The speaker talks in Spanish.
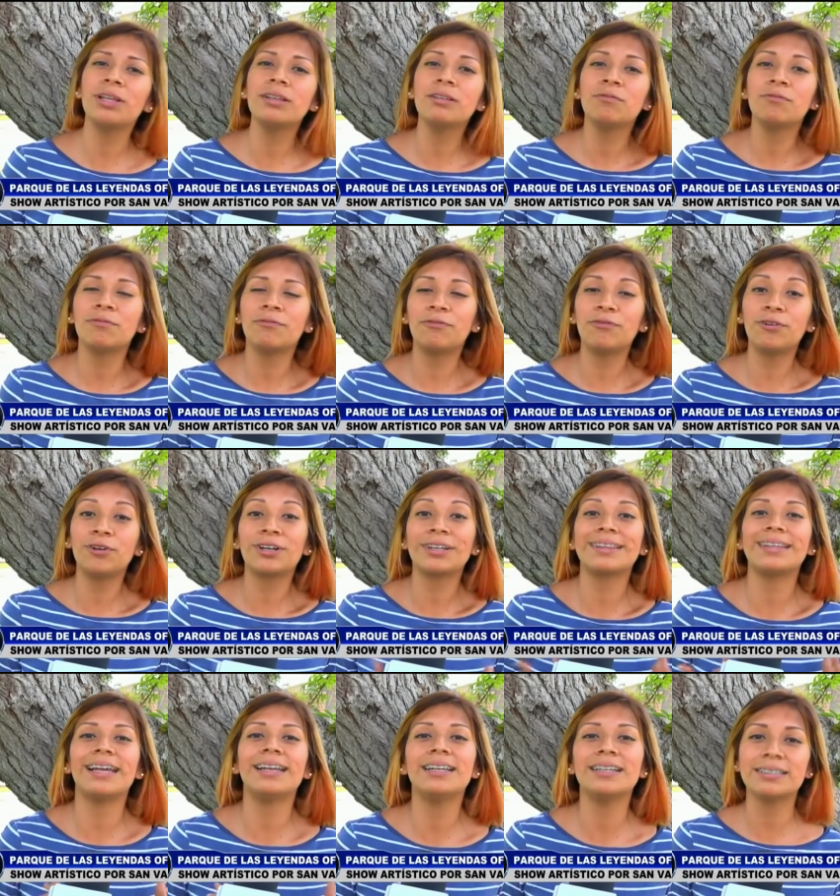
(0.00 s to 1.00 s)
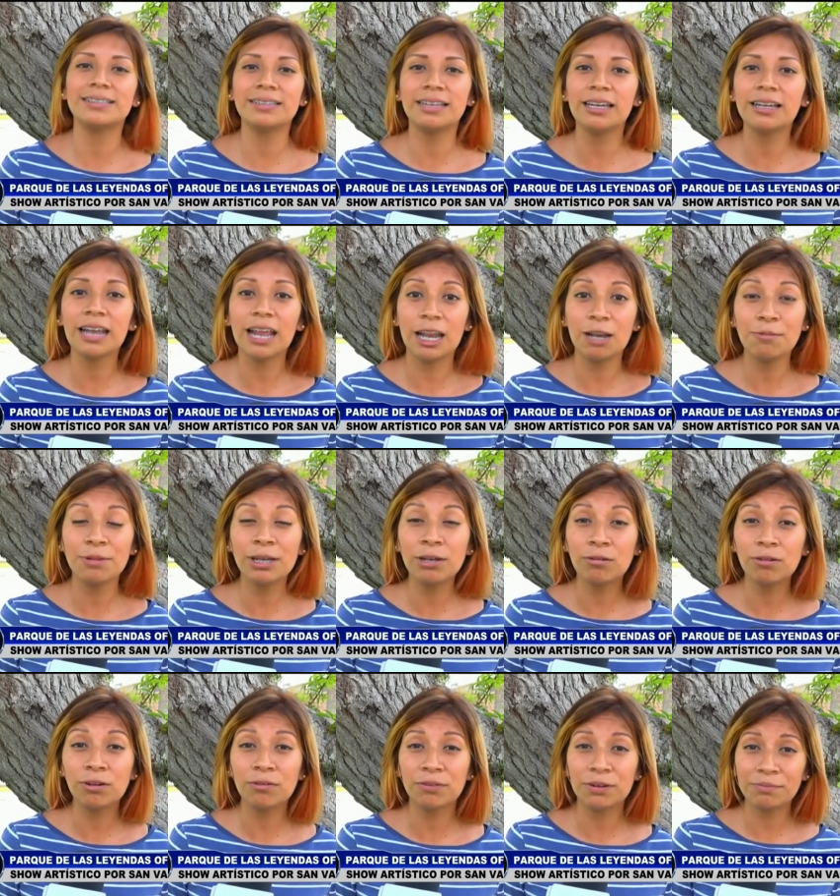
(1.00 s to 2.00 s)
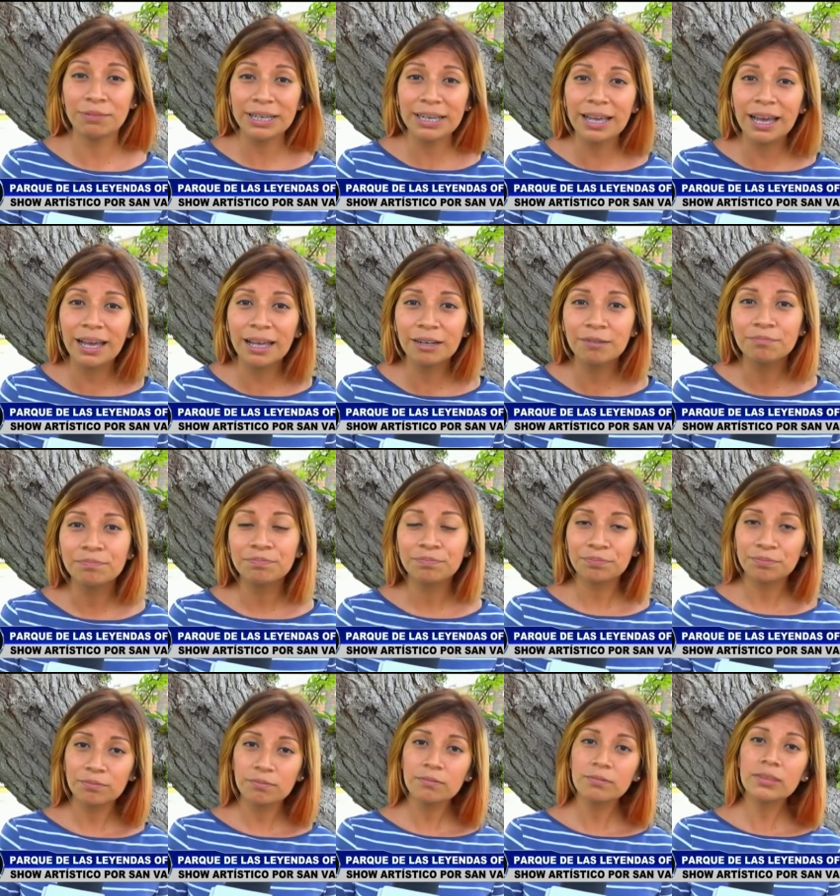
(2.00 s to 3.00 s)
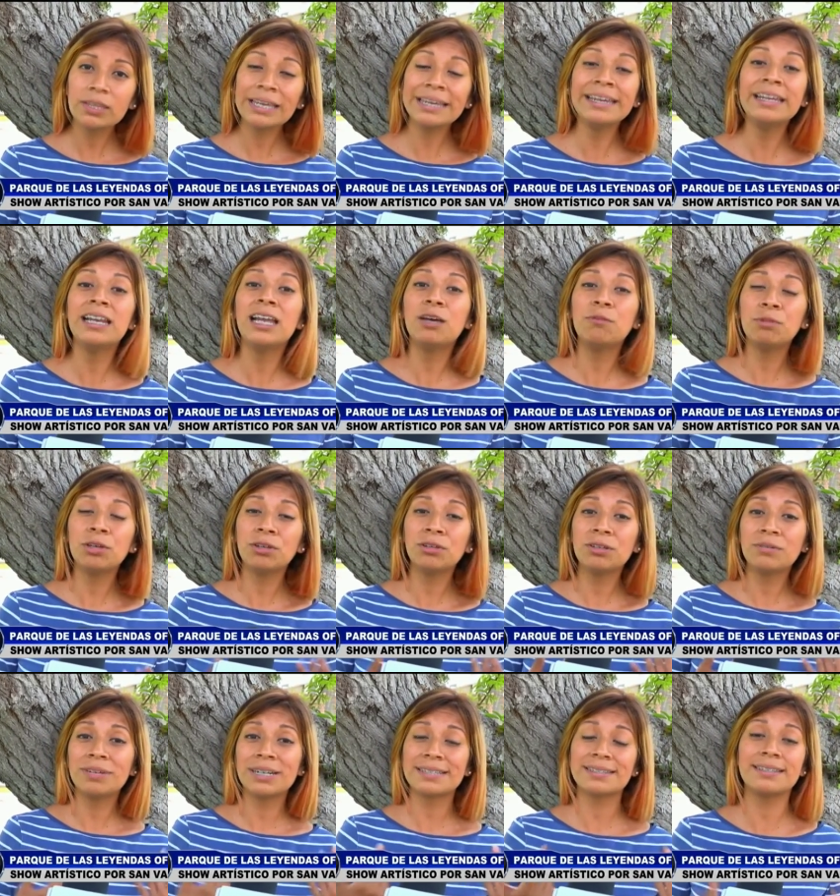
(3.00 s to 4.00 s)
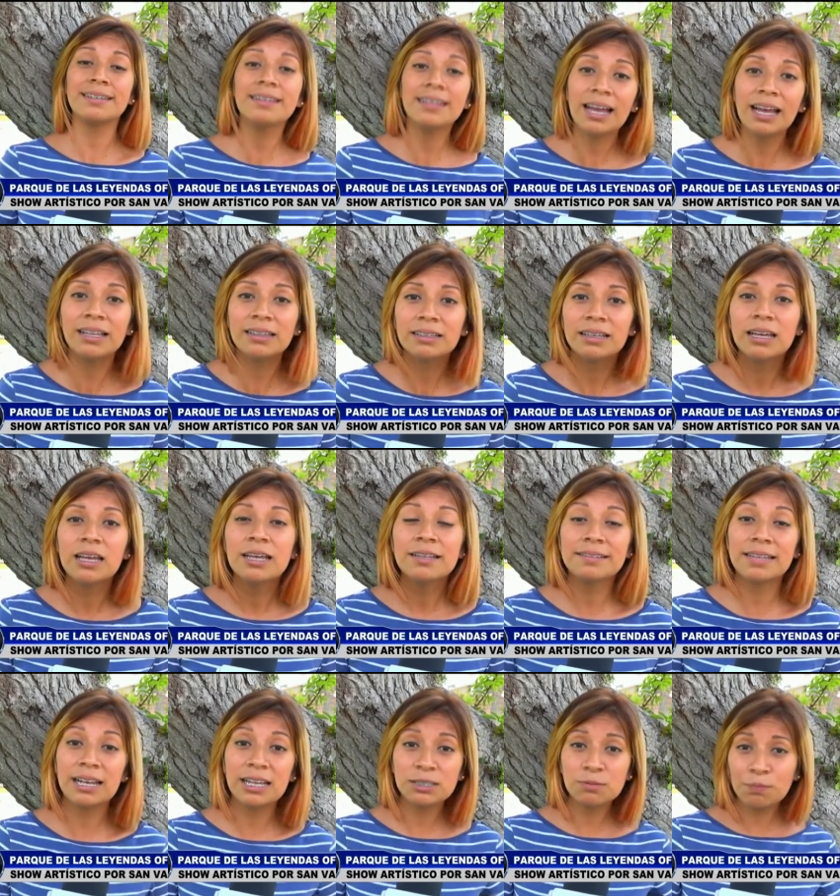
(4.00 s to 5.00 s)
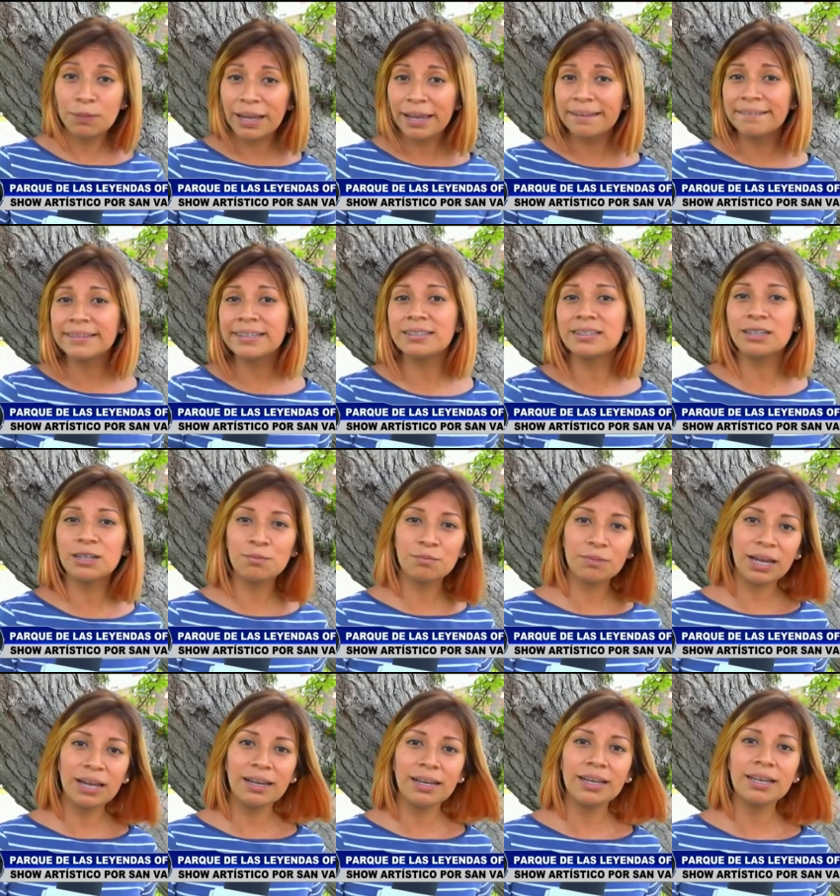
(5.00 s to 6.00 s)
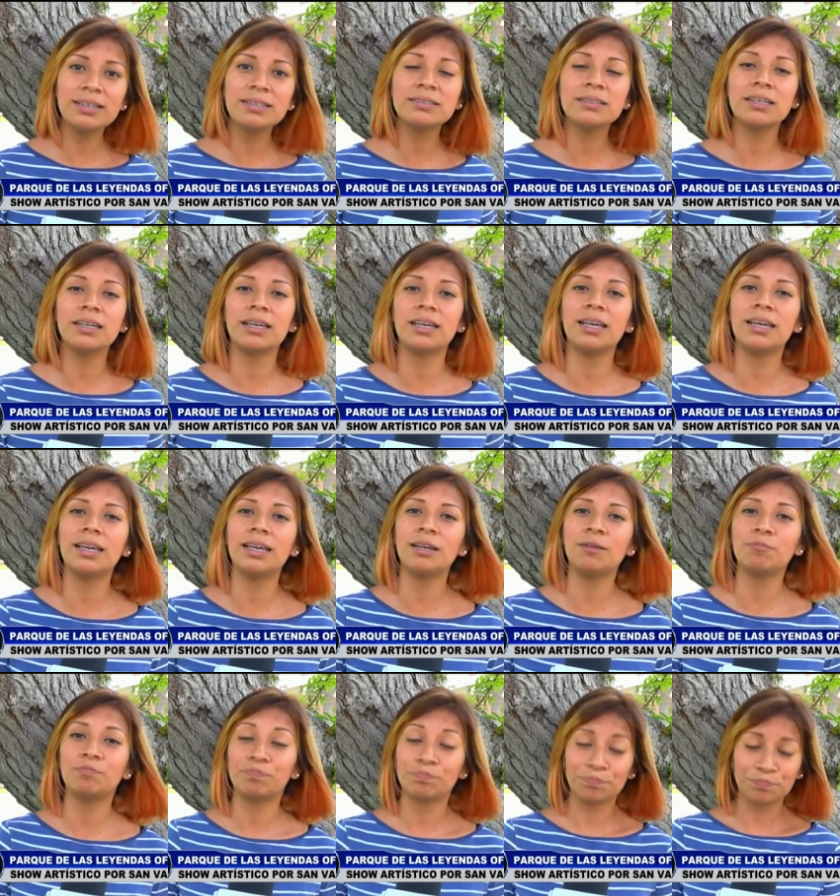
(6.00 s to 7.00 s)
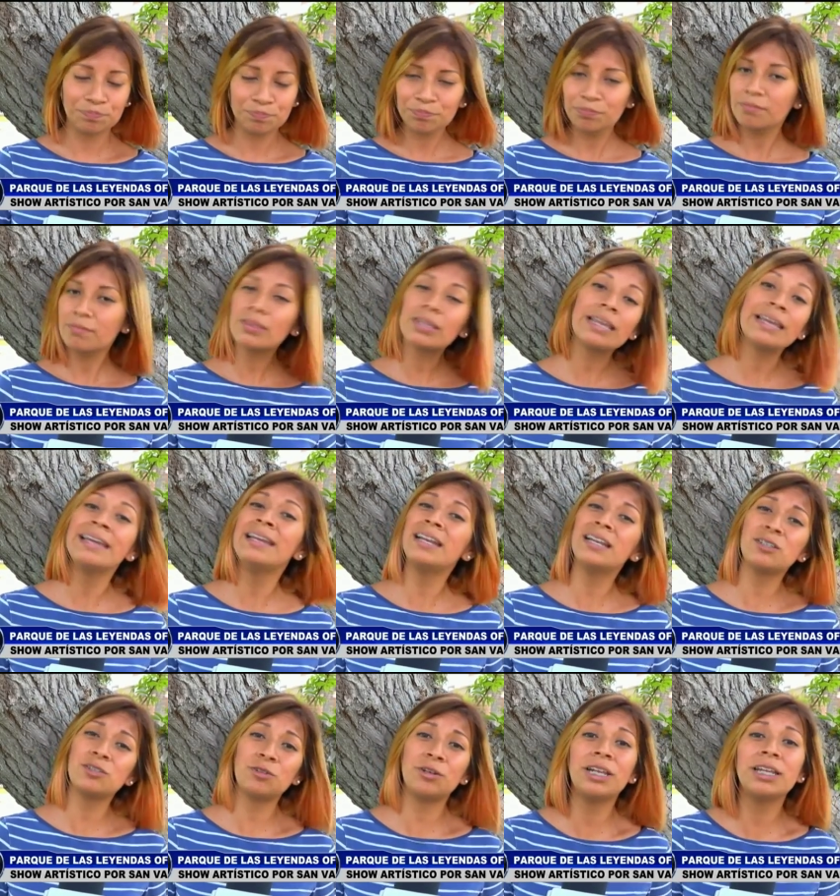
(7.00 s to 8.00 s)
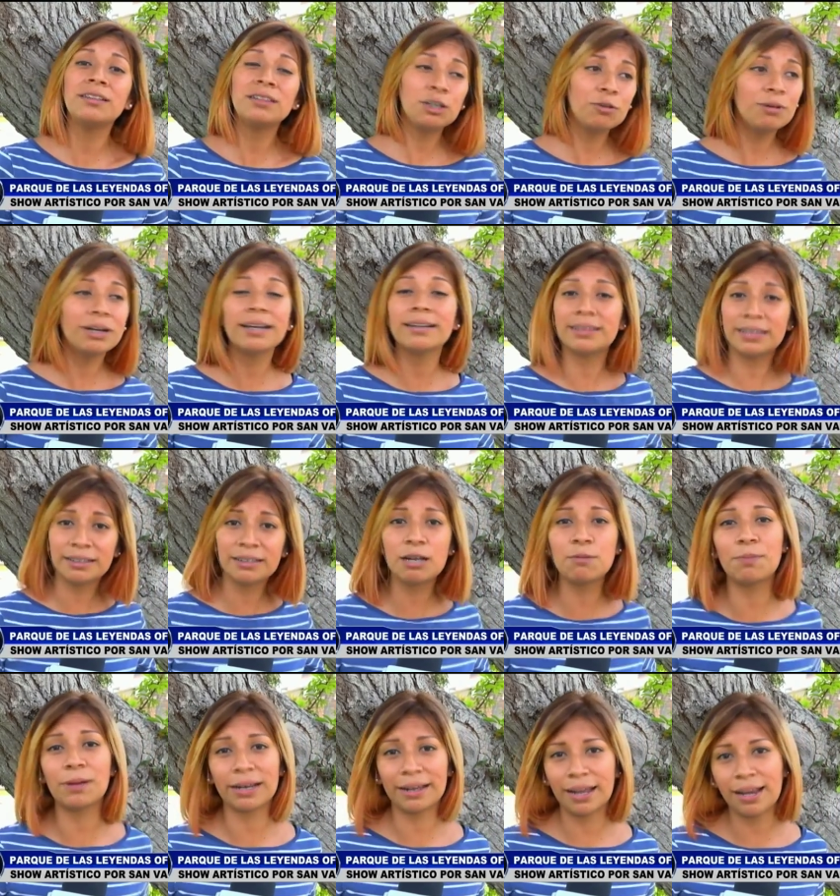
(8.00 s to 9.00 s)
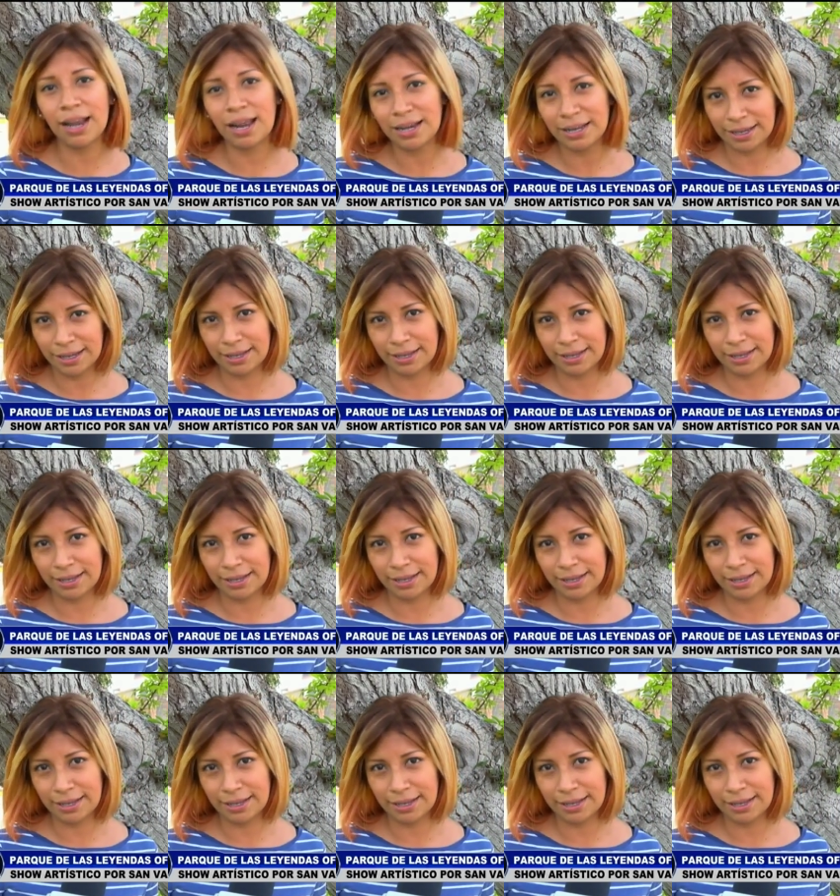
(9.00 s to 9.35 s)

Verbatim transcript: pueden fortalecer el vínculo familiar y la biodiversidad de las plantas, animales y ...y la historia antigua que tiene el Parque de las